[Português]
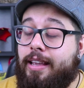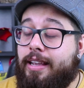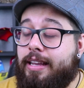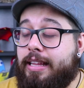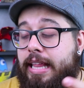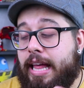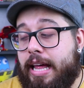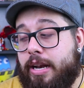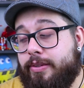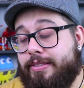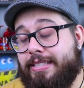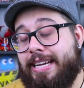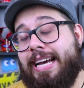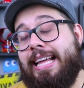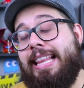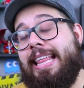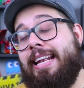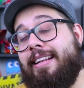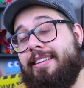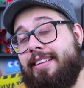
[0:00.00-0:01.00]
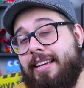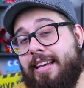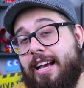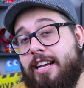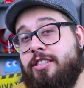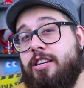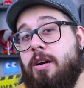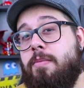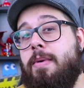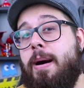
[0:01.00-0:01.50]
E claro, essa galera tem que
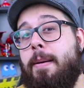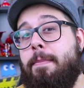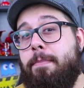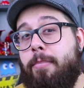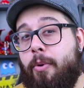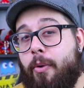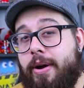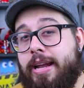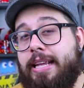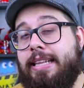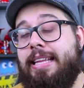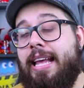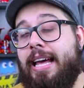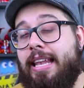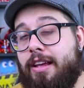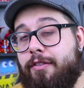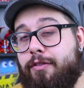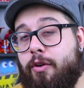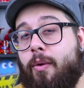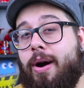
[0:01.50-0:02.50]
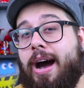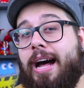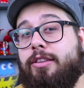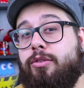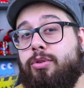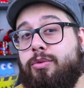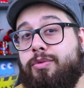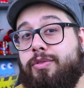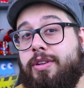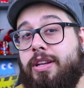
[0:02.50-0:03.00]
achar uma boa ideia levar um
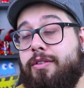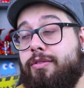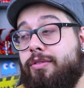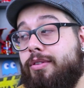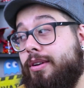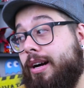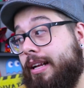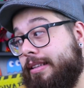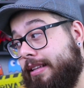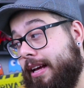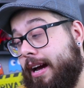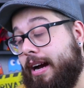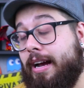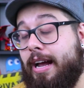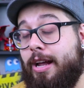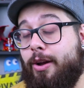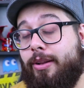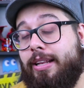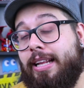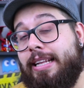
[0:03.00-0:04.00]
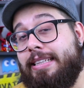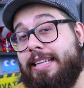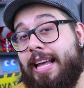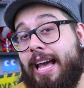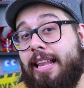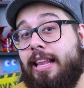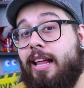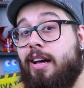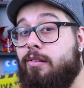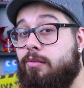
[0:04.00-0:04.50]
rato vivo até a gaiola
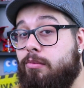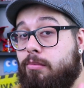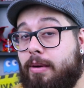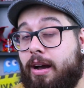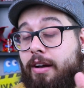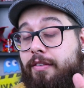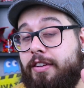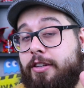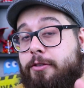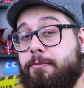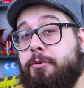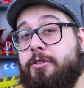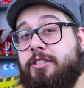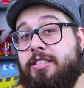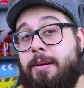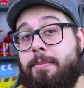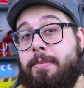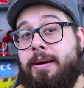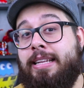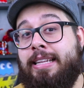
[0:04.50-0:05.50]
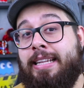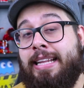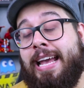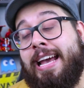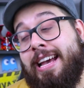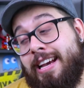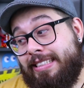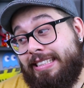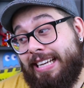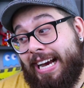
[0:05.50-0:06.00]
dela uma vez por semana,
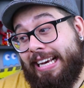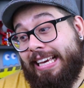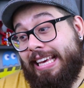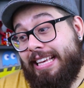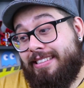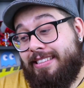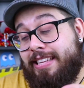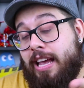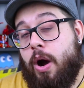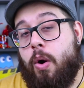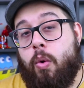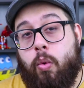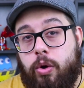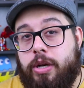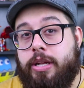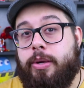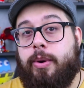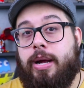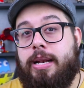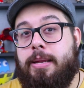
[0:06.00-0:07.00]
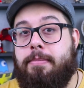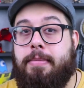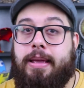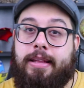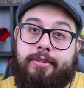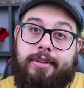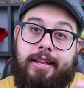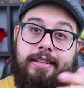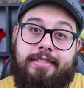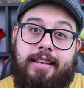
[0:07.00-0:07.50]
né? Já que esse é o único
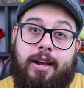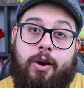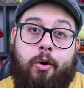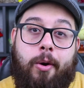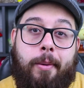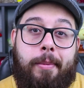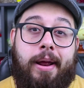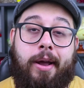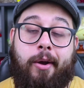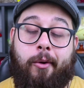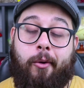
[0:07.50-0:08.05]
alimento que essa cobra